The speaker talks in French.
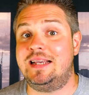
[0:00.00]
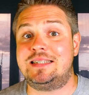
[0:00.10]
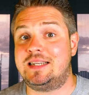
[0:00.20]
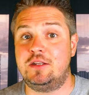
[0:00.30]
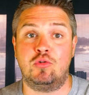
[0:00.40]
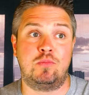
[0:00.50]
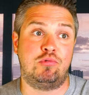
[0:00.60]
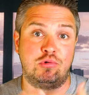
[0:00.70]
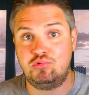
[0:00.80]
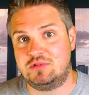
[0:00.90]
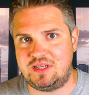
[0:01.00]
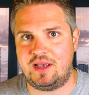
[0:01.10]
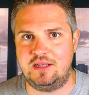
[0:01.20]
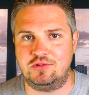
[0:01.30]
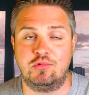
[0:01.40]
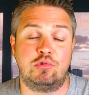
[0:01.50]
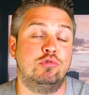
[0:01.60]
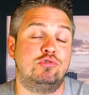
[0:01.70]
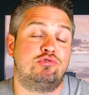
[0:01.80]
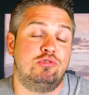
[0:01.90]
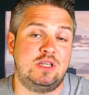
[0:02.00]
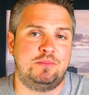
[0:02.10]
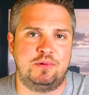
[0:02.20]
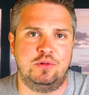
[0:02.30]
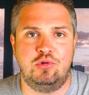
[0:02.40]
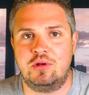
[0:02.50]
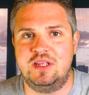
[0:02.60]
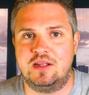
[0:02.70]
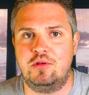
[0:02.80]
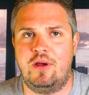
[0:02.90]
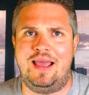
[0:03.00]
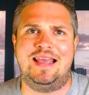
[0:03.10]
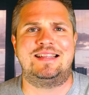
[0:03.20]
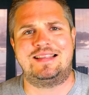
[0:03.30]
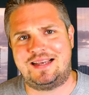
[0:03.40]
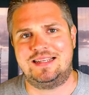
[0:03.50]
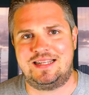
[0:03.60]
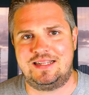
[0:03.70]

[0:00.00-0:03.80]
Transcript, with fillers: Et c'est donc pour toutes ces raisons que ce type d'ordinateur est très